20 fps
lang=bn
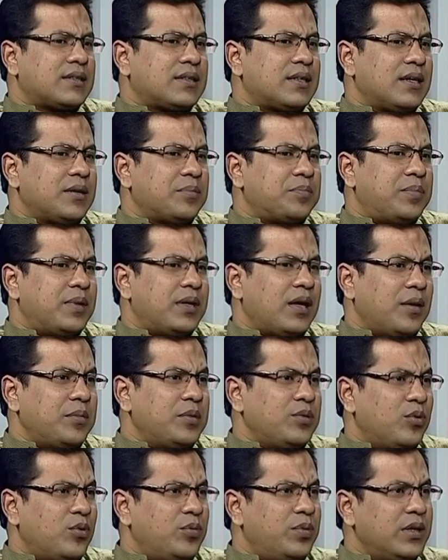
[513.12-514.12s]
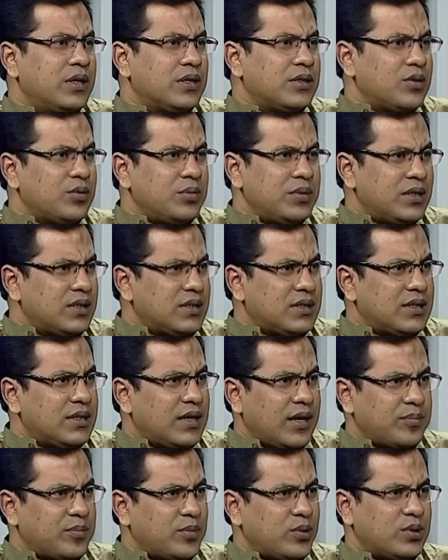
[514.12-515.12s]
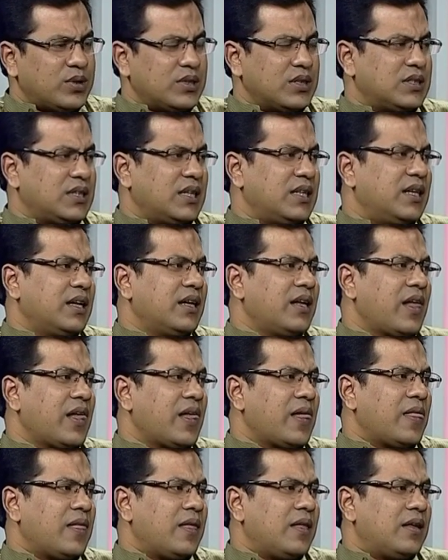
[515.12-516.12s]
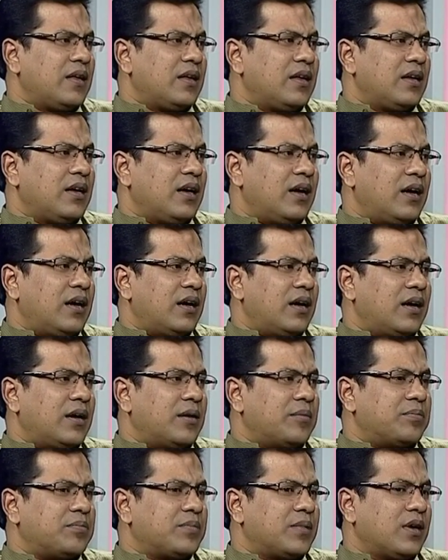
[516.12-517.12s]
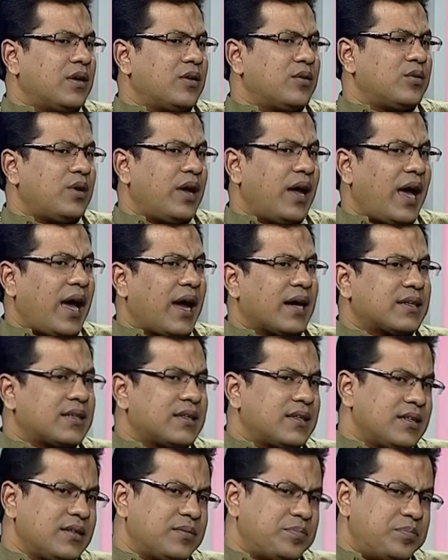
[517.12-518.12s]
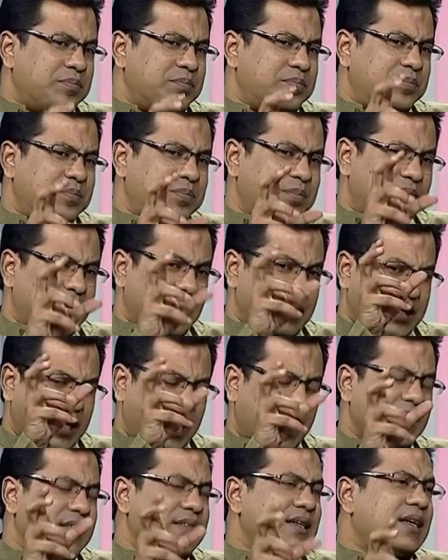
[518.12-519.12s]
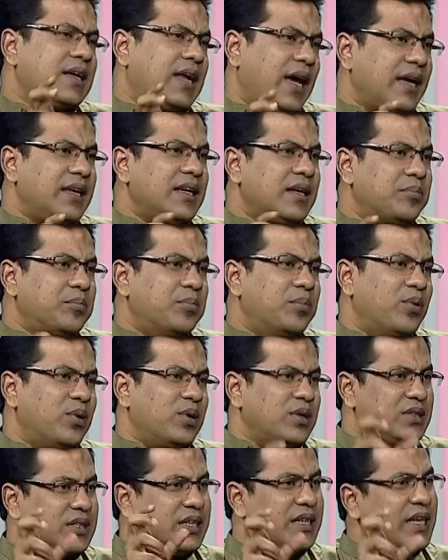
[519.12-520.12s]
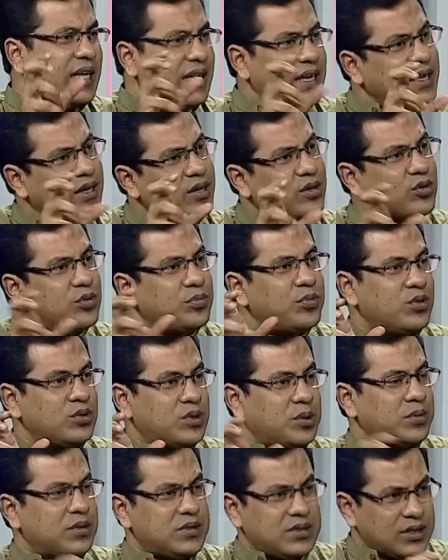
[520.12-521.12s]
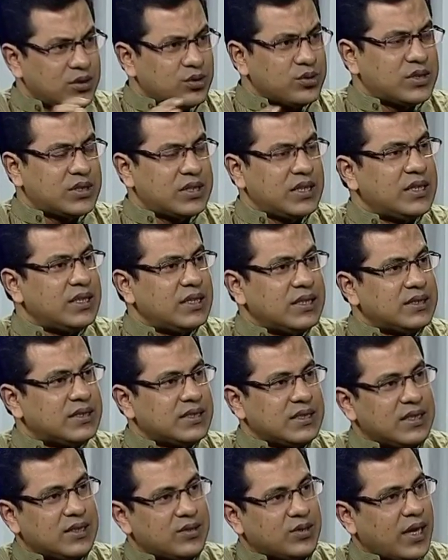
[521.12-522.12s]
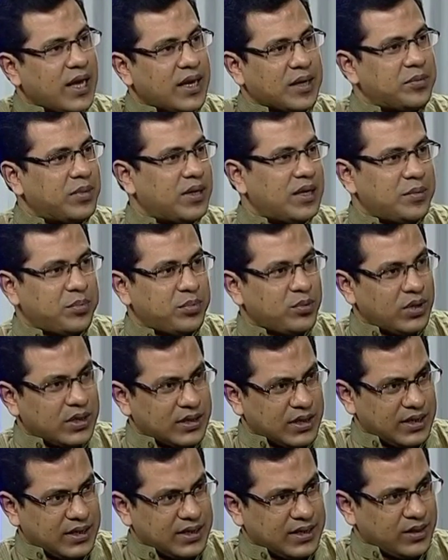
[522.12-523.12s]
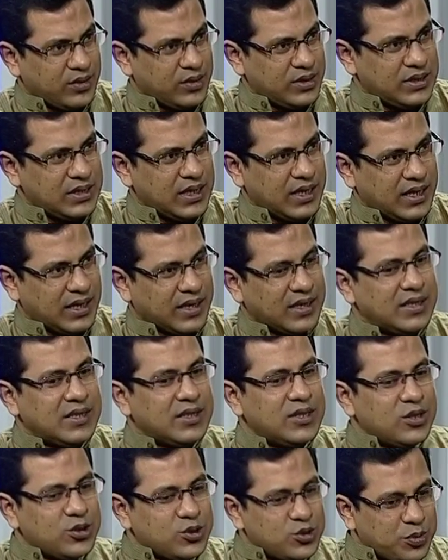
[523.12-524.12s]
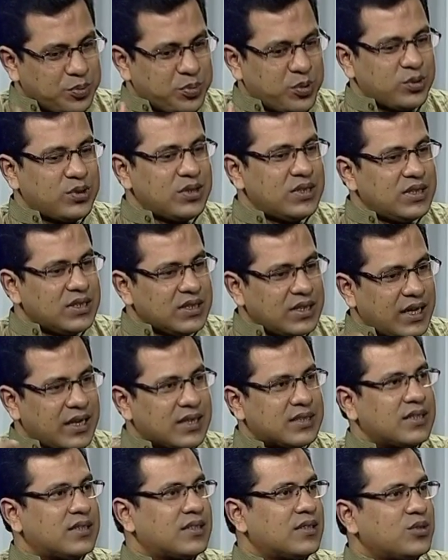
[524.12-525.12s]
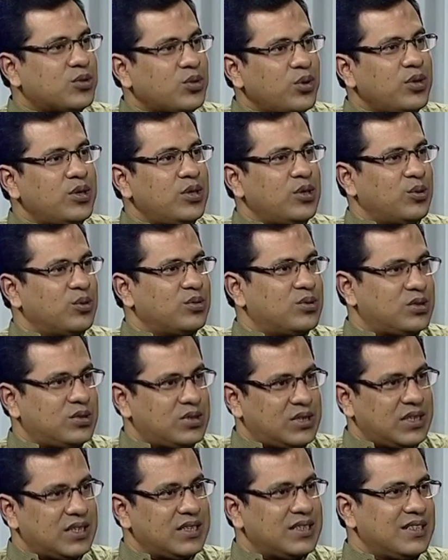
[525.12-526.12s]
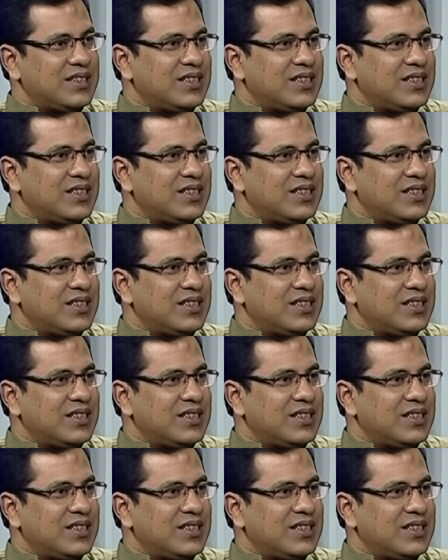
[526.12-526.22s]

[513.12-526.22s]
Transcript: একটা মানে আমি অভিনেতা অভিনেত্রীর নাম বলতে চাই না কারণ একটা ক্যারেক্টার লাইন আপ বলি যে এইরকম হতে পারে যেহেতু সিরিয়াল সিরিয়াল তো একবারে পুরোটা লেখা হয়ে যায় না সো প্রতিদিন ক্যারেক্টারটা তৈরি হচ্ছে